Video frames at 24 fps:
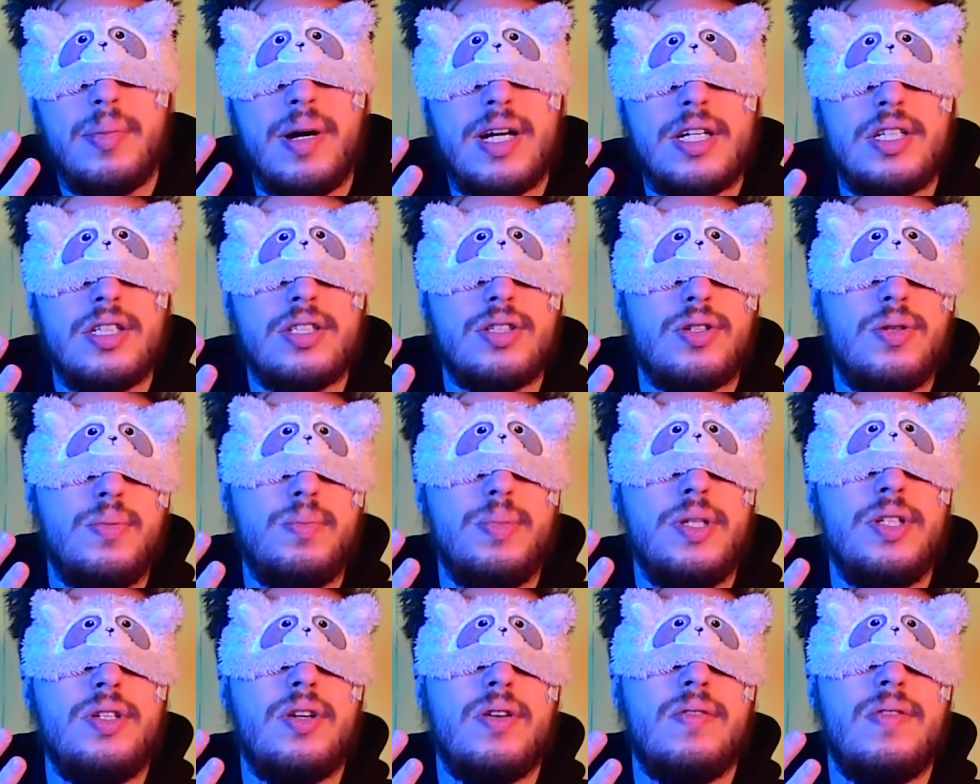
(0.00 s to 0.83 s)
bardziej
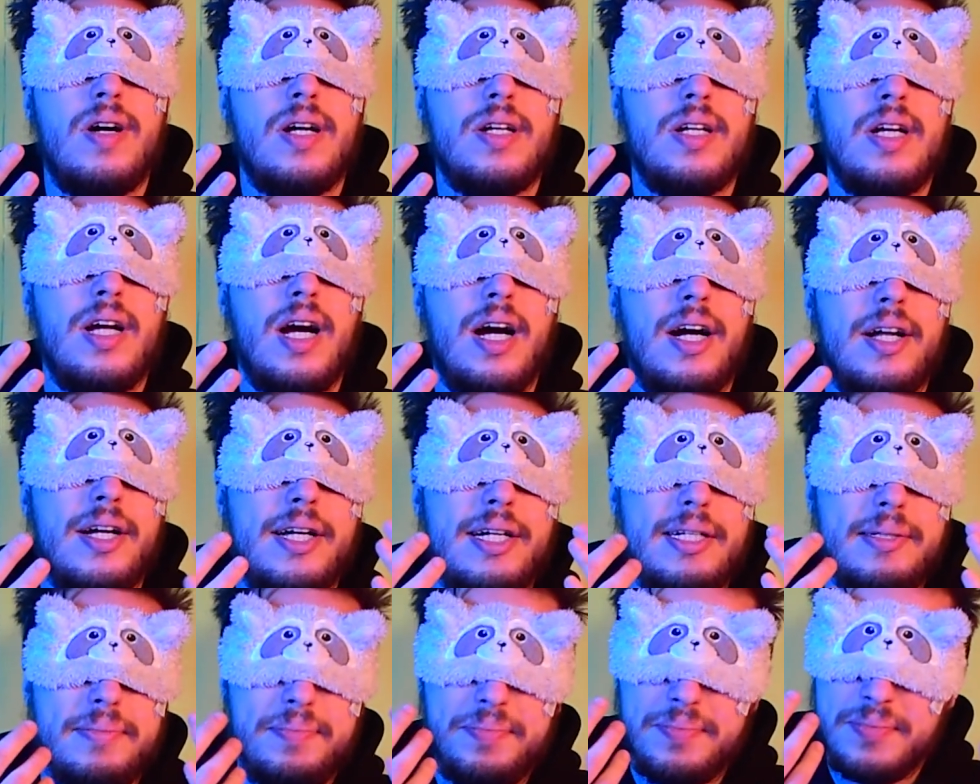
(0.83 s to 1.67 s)
skomplikowany,
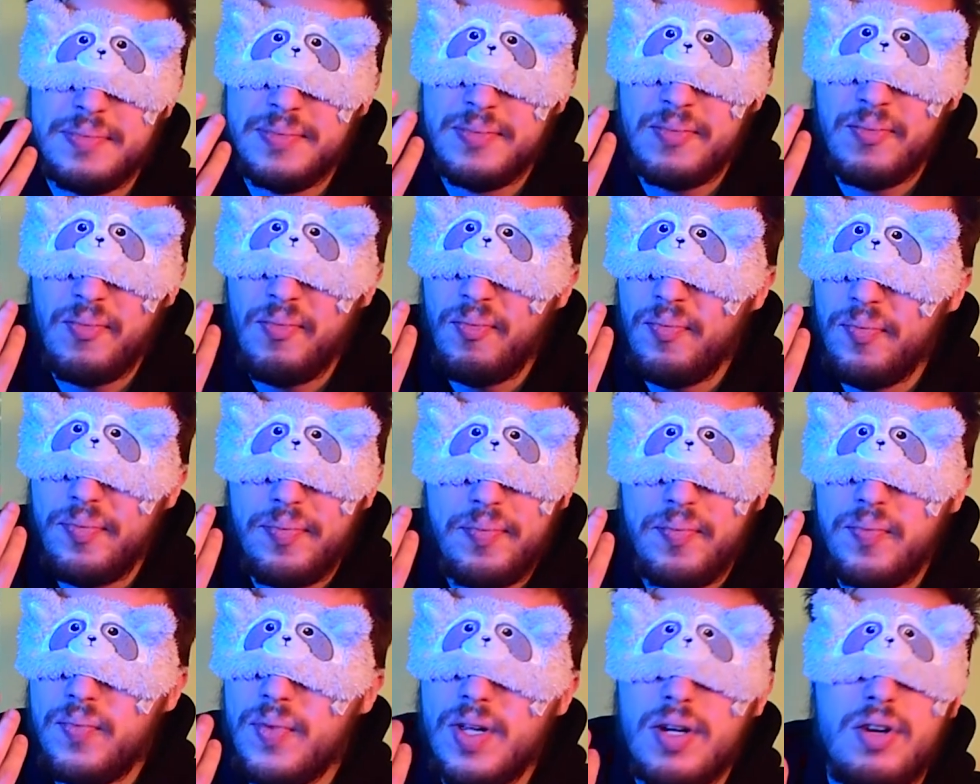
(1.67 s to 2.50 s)
ale
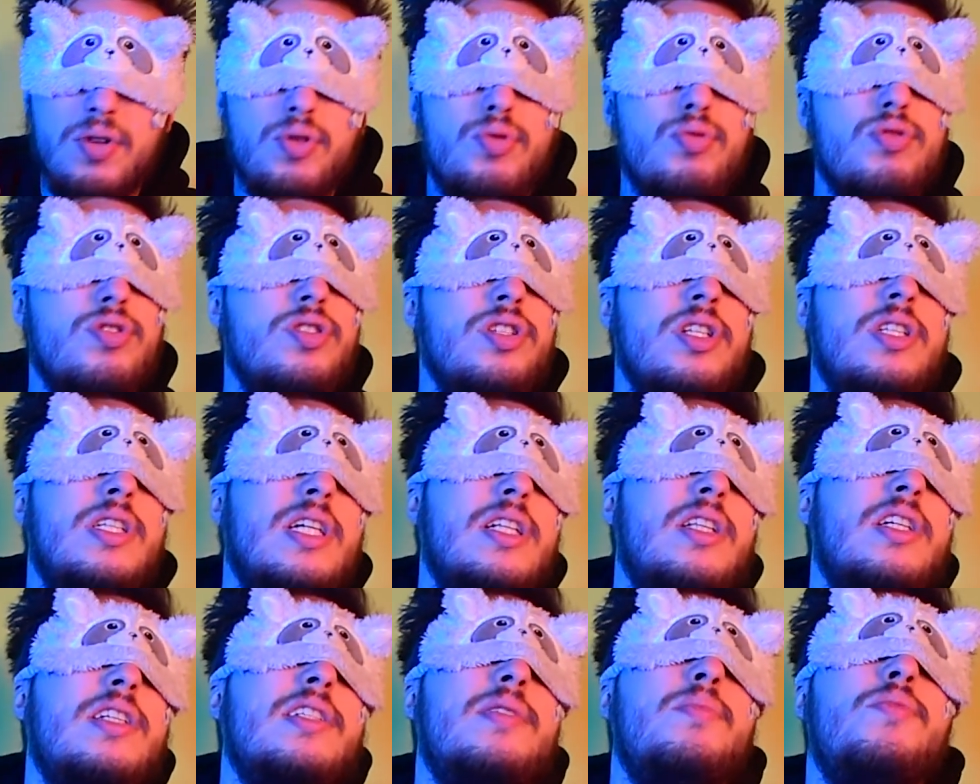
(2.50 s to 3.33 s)
różnica
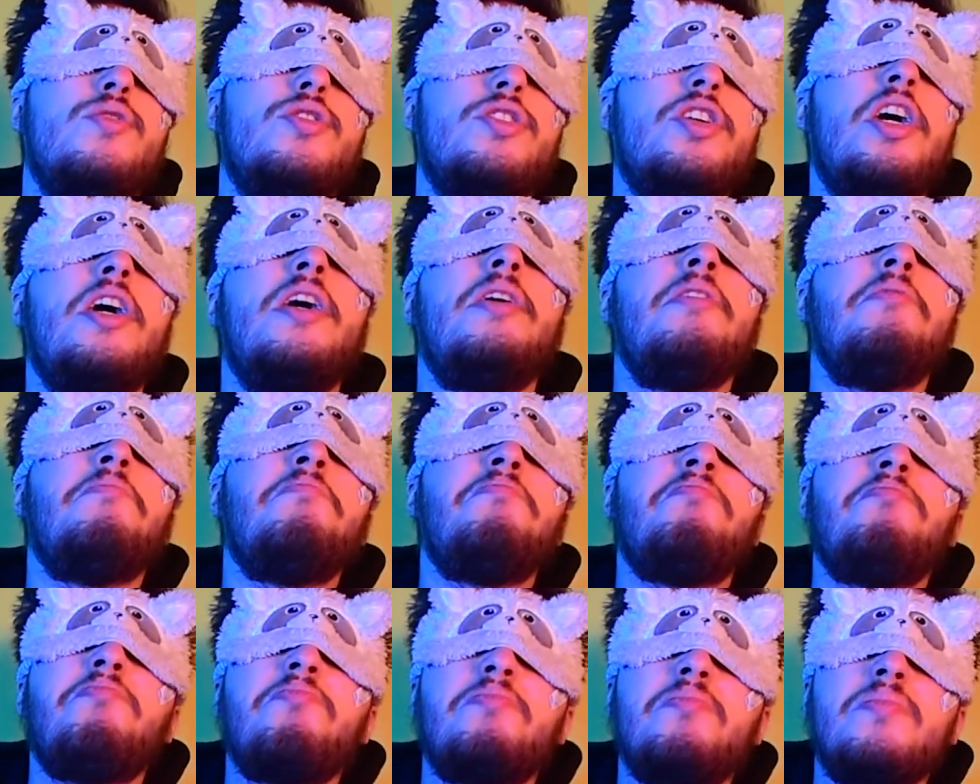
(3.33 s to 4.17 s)
to jest może,
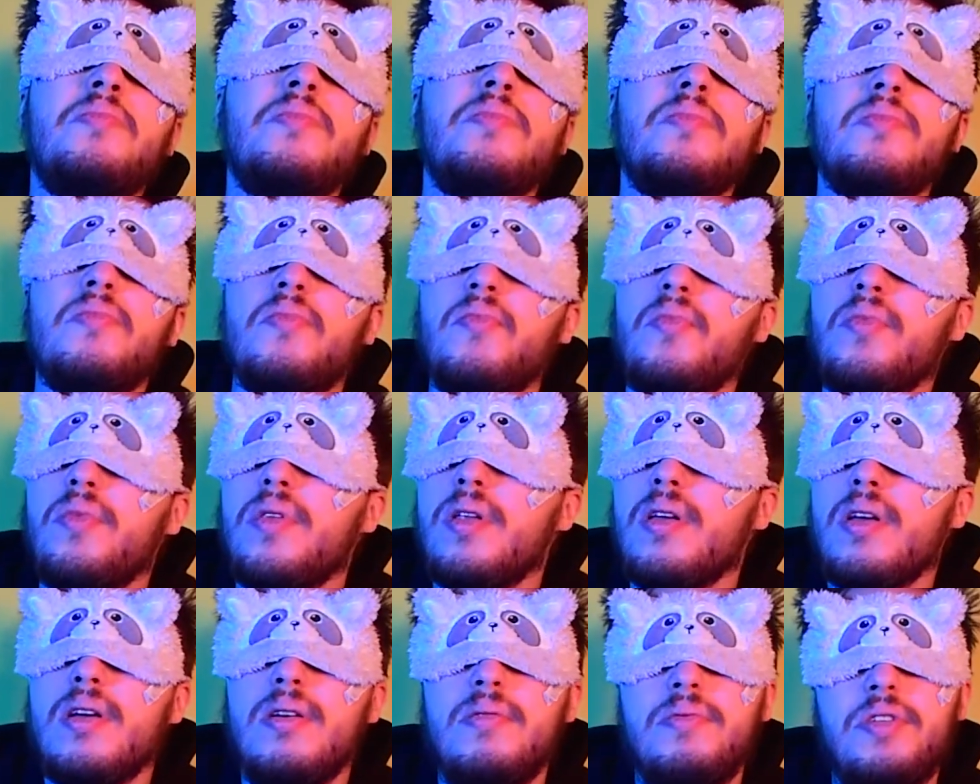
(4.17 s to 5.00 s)

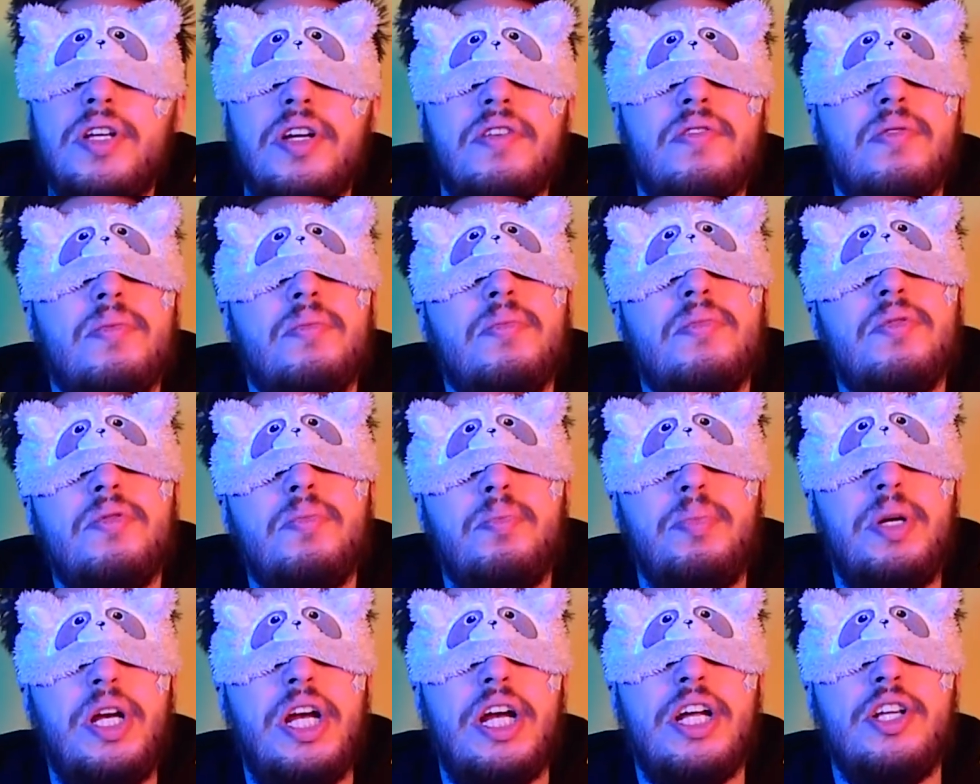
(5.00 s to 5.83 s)
nie wiem,
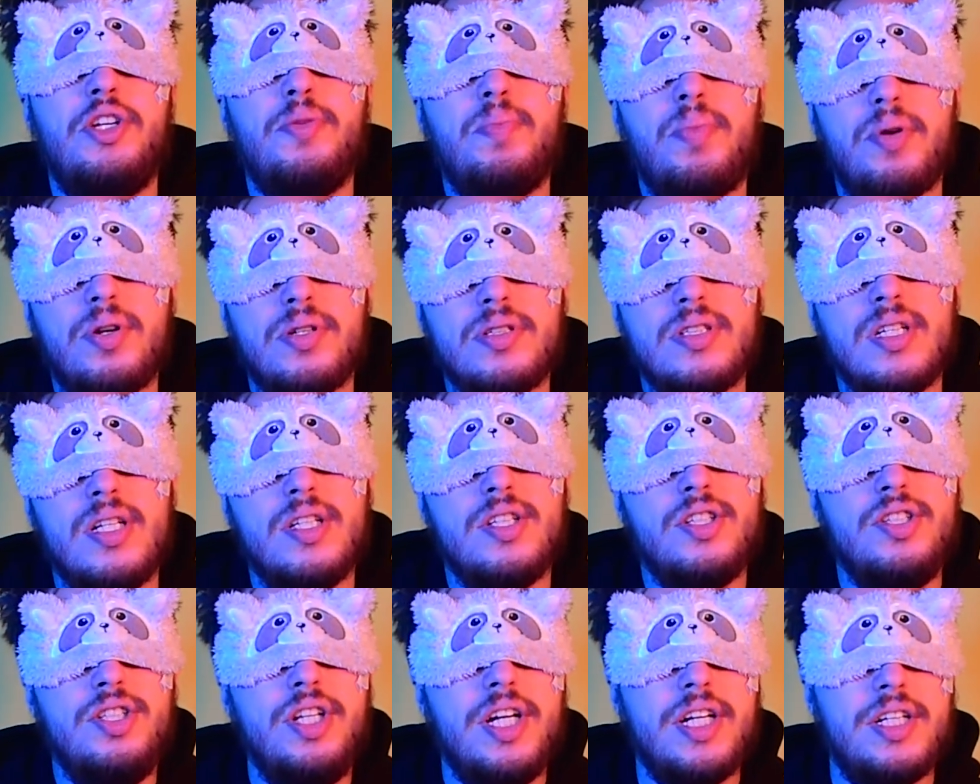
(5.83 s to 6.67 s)
5%,
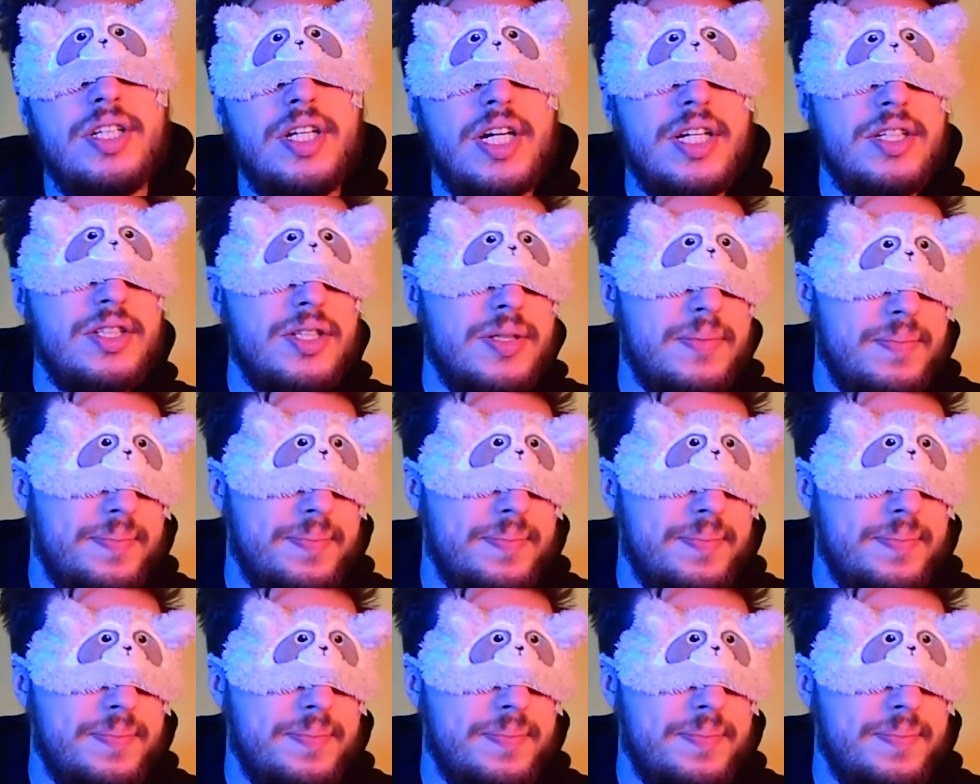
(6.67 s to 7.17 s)
10%?